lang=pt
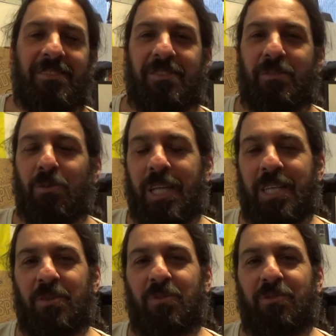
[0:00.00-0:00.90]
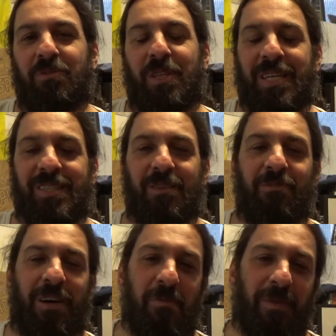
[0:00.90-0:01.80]
Estou é, tentando trazer o
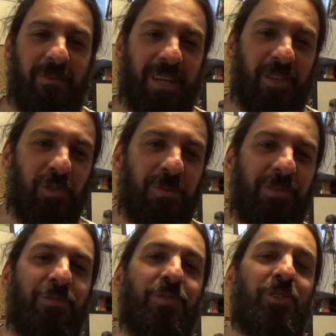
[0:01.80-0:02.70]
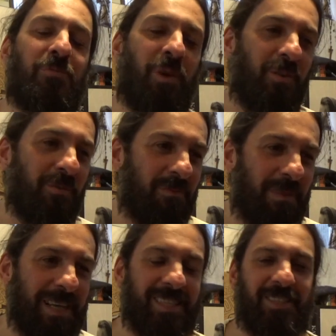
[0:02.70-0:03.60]
Fábio para falar sobre futebol,
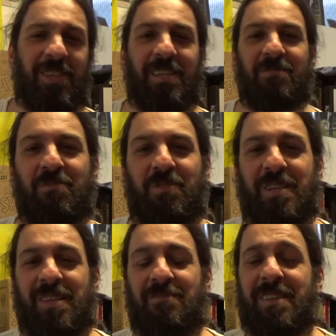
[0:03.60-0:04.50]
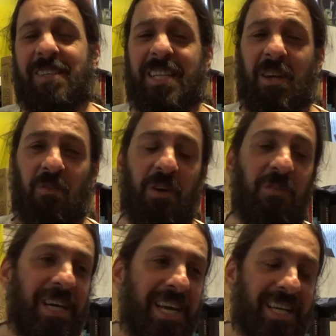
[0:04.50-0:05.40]
mas acho que ele sei se ele vai aceitar ou não.
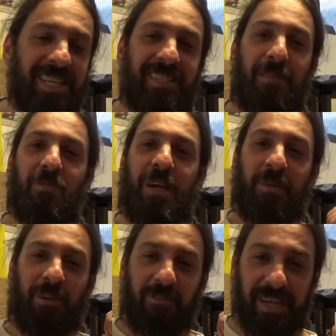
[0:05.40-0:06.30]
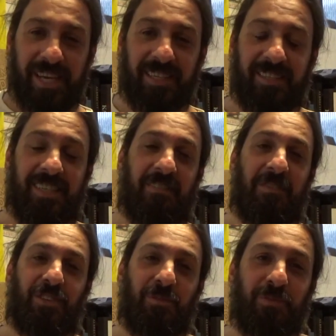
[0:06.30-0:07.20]
Quem sabe o Gabriel Ferreira aceita
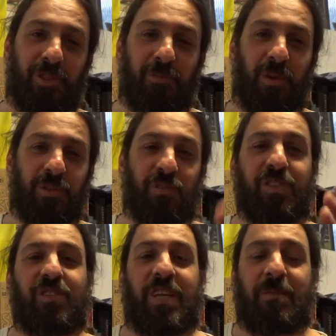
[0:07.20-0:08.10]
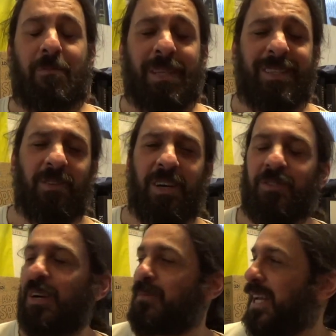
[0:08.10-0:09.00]
falar sobre futebol, se vocês fizerem uma pressão lá com
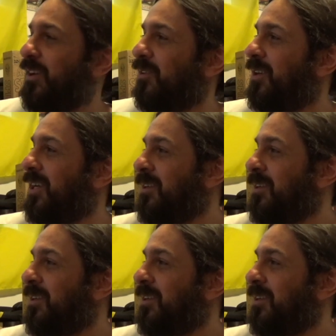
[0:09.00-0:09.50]
o Gabriel.